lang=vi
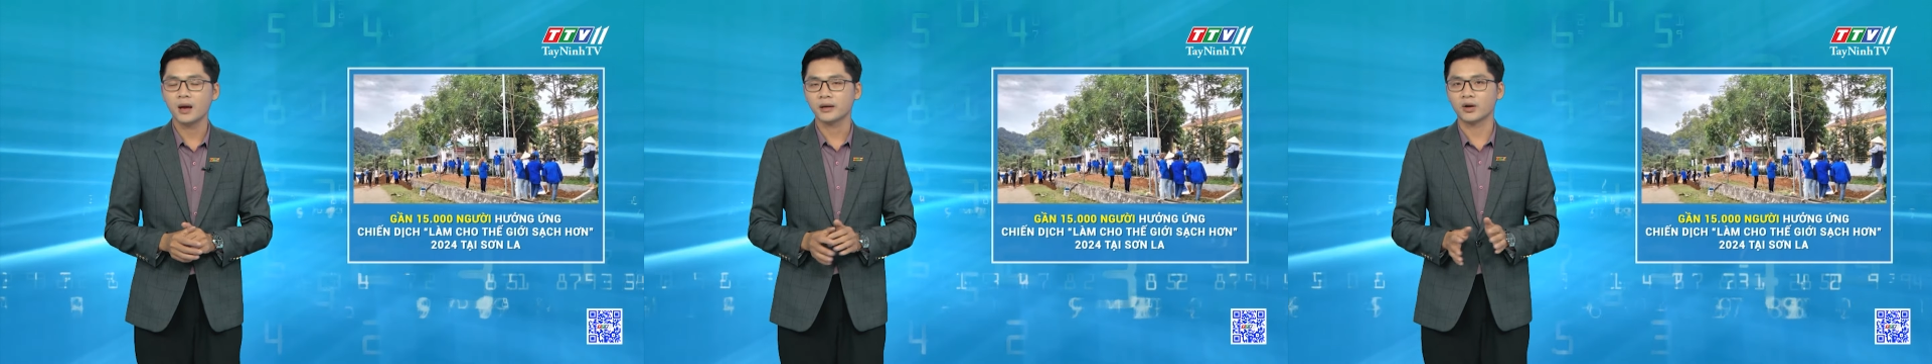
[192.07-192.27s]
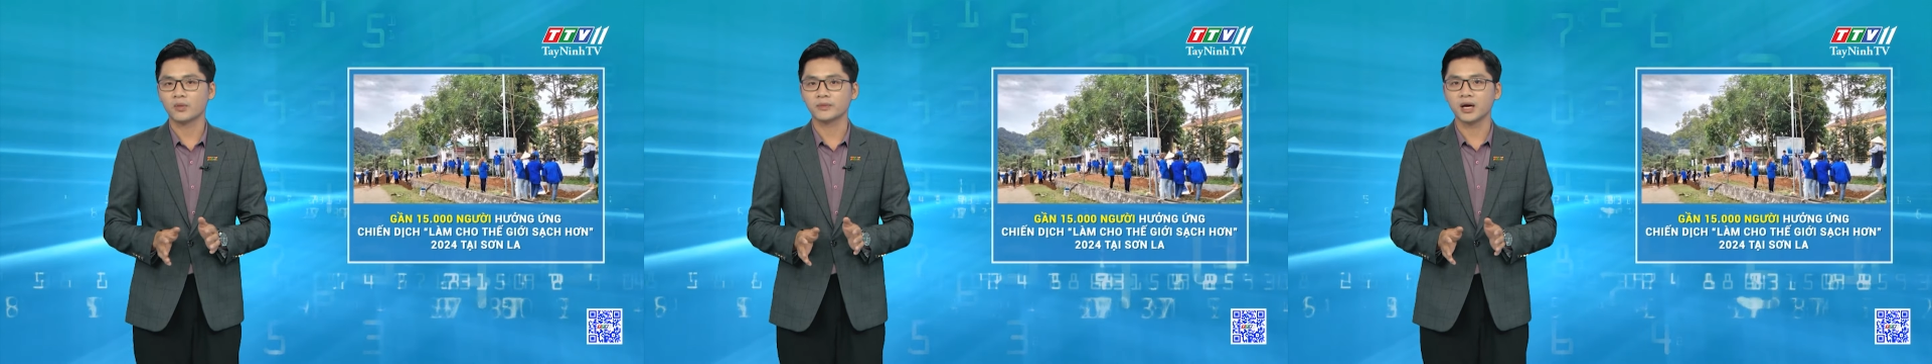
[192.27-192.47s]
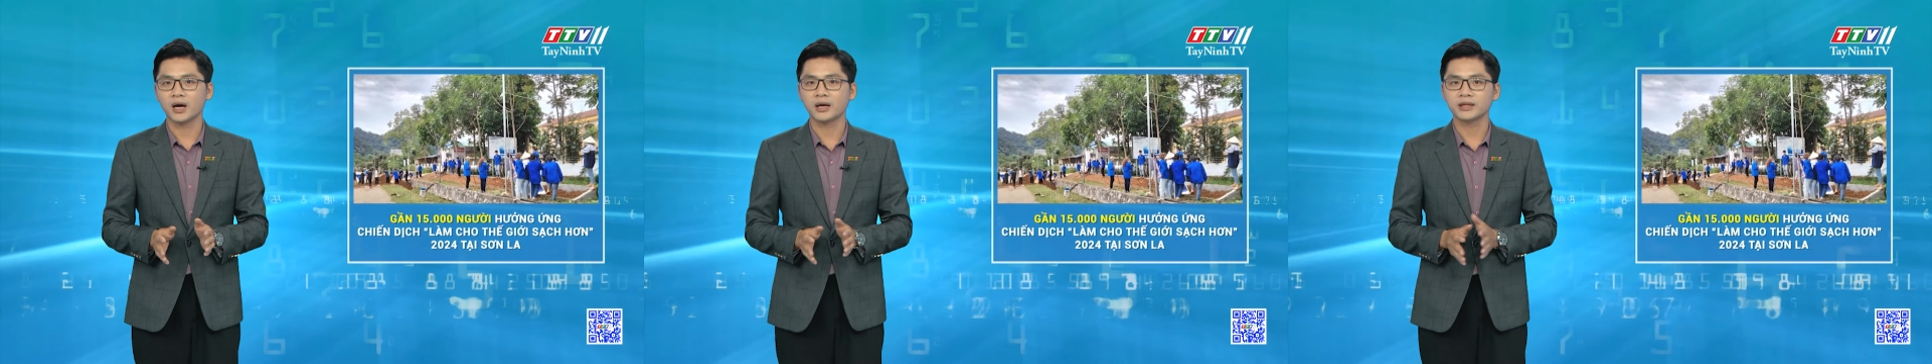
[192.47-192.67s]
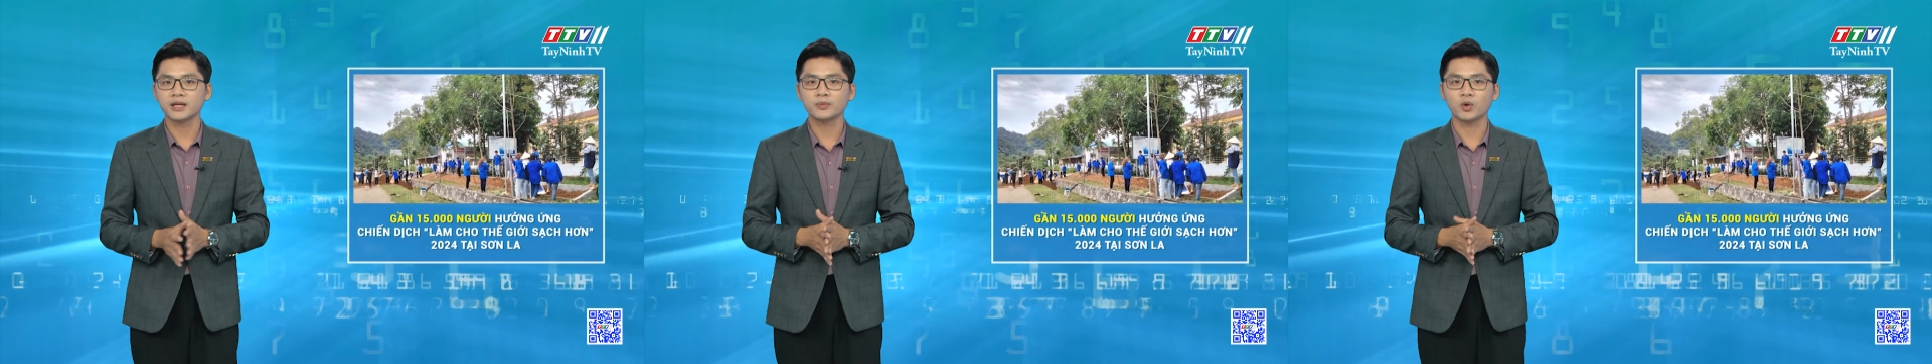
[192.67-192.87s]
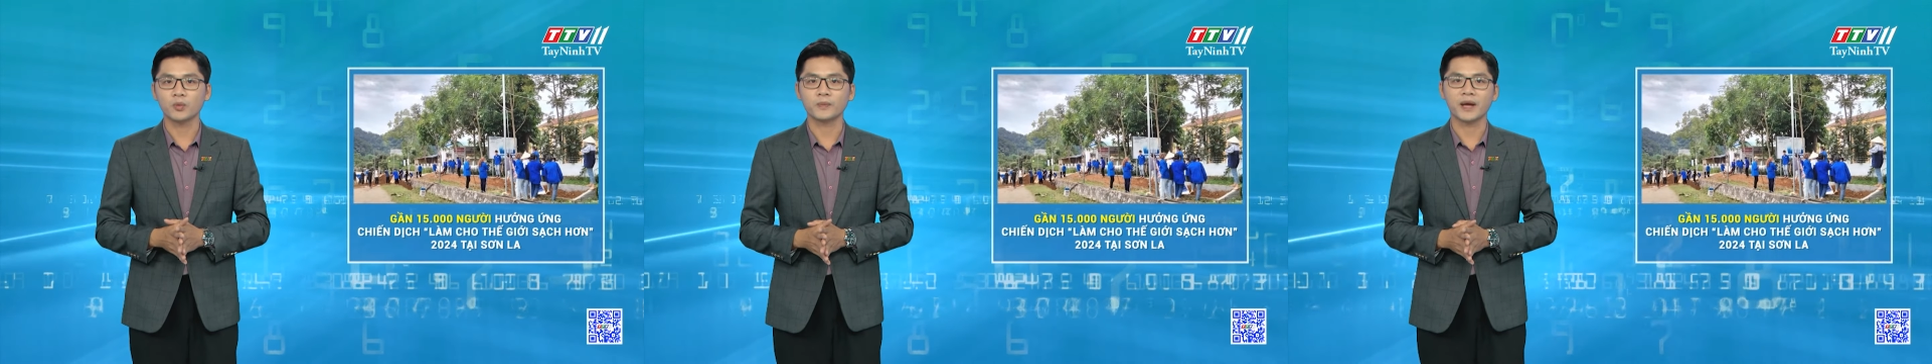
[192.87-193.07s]
Đồng thời
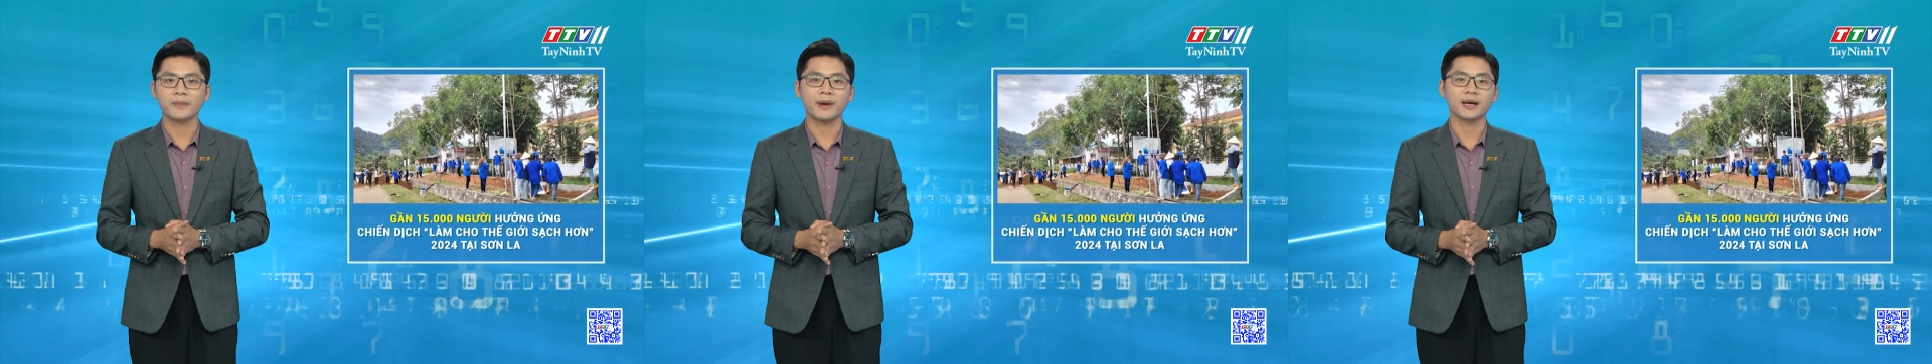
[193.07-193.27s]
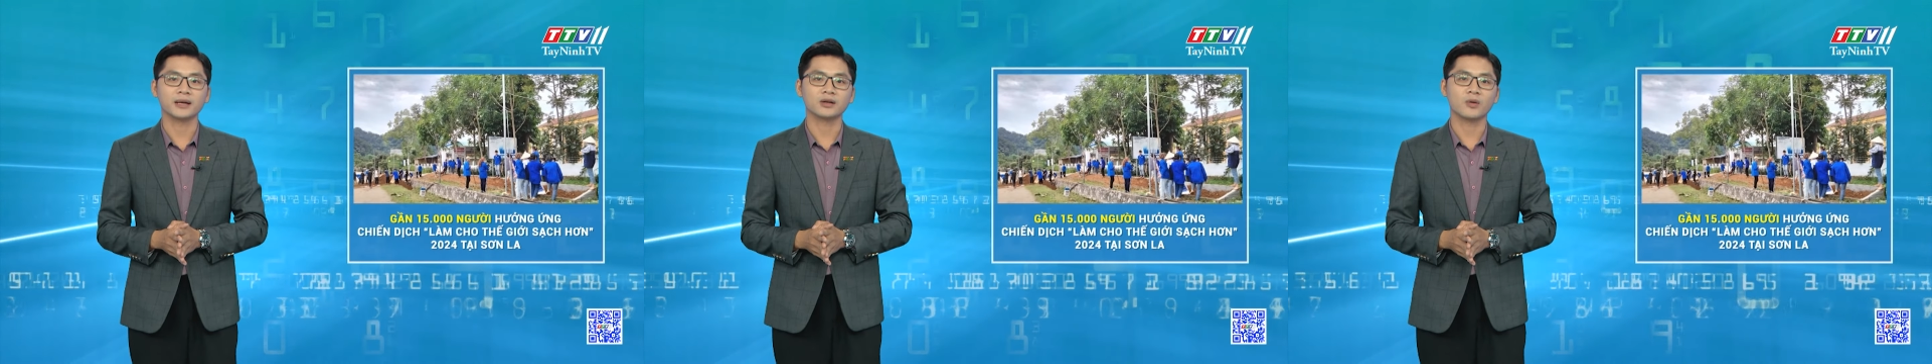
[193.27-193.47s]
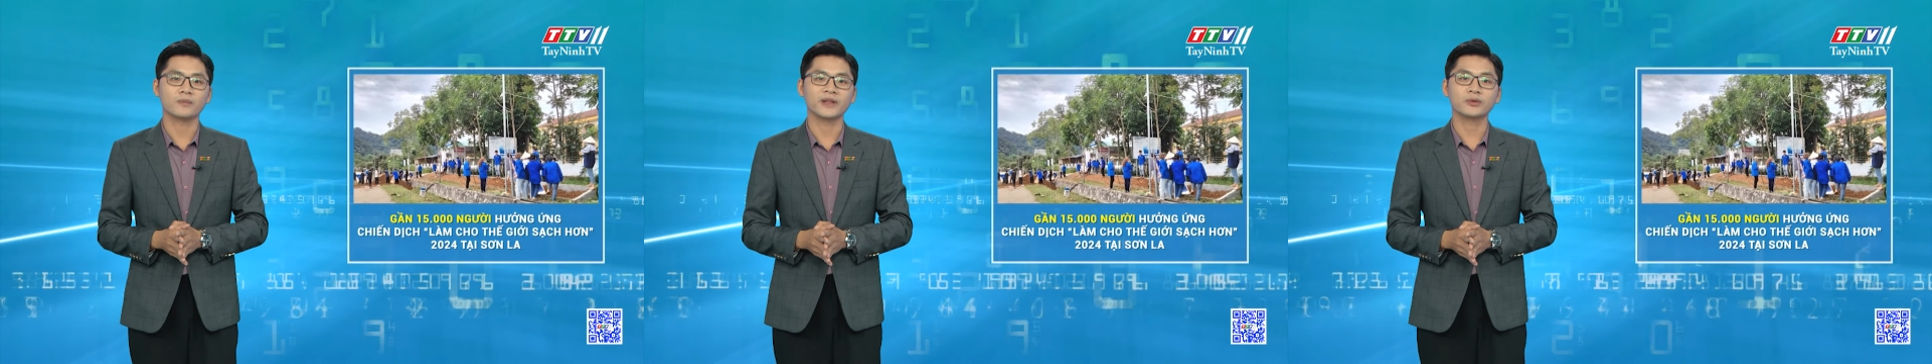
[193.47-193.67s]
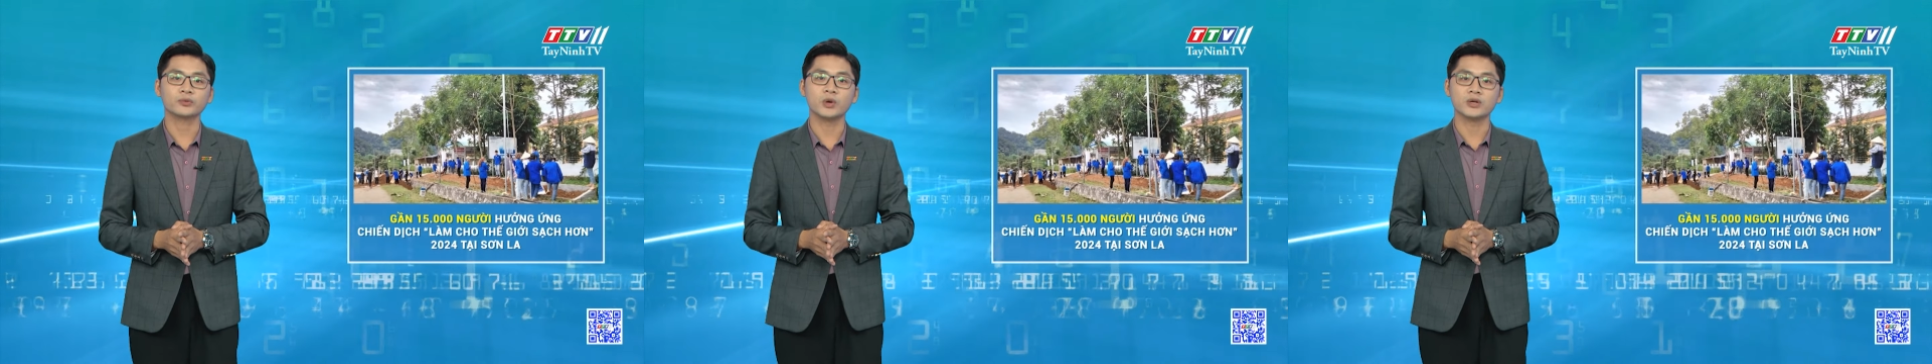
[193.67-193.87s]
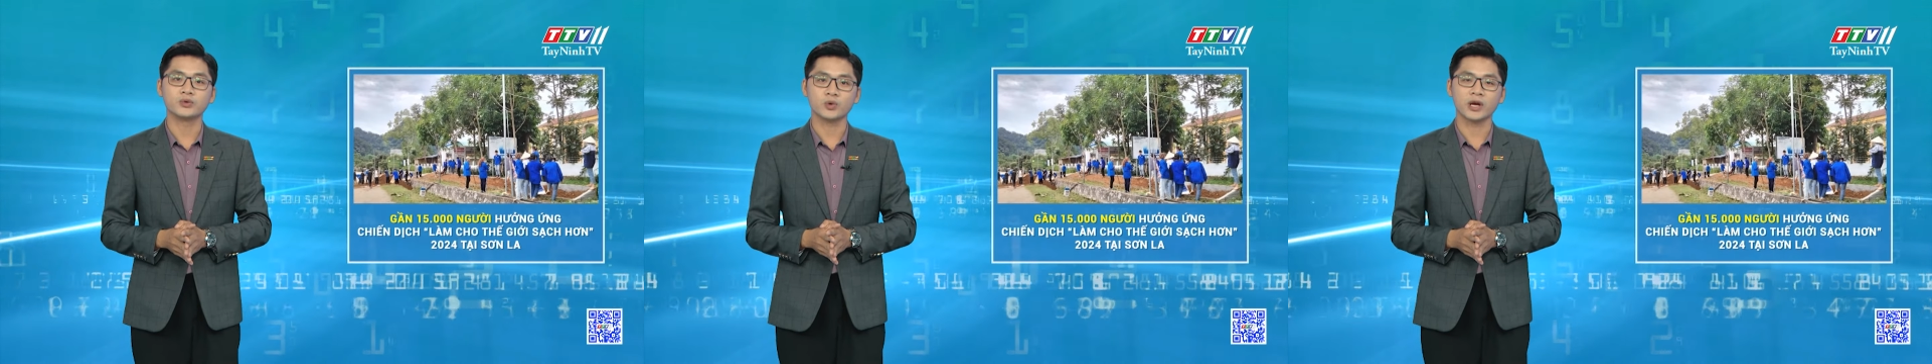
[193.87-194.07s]
tiếp tục đẩy mạnh công tác
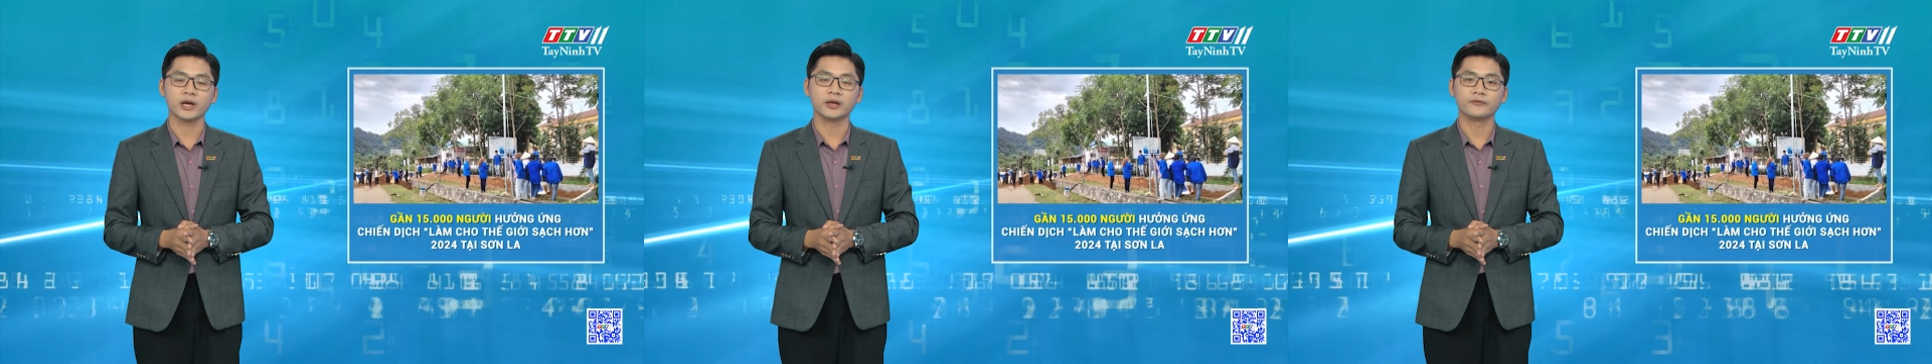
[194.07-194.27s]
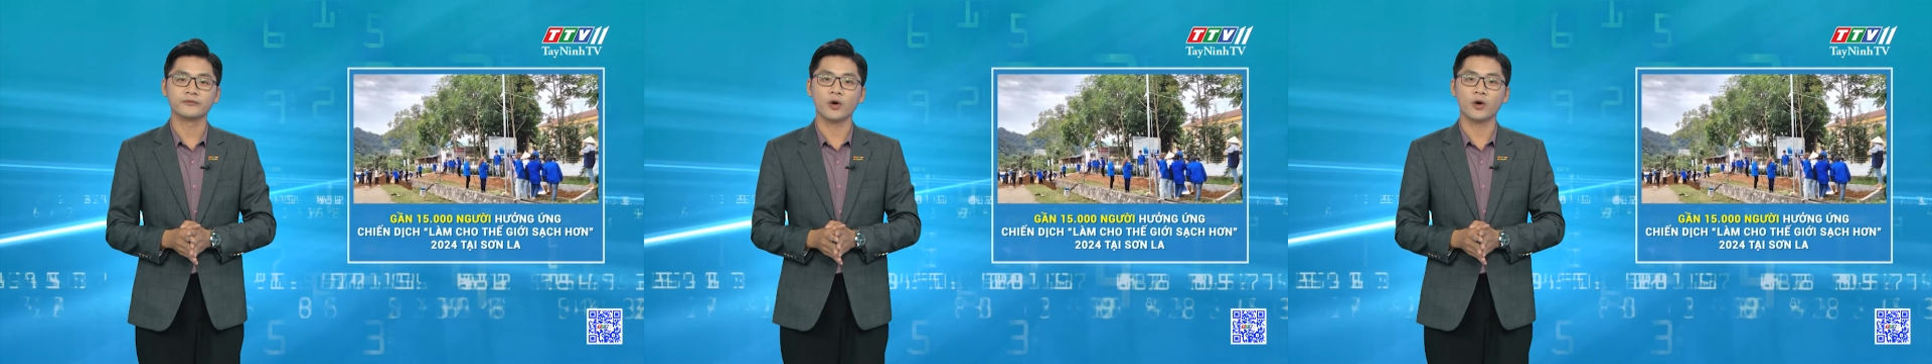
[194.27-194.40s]
tuyên truyền,